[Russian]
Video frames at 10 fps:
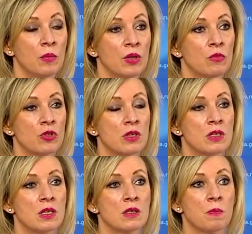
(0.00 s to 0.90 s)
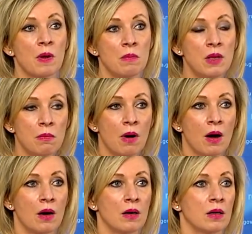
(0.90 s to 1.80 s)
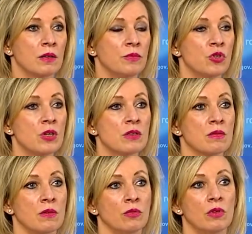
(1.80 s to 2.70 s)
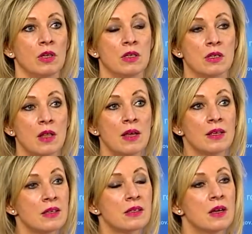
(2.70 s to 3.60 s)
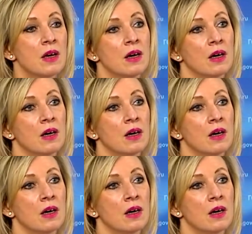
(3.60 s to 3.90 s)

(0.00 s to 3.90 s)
потому что здесь помимо а, вмешательства во внутренние дела есть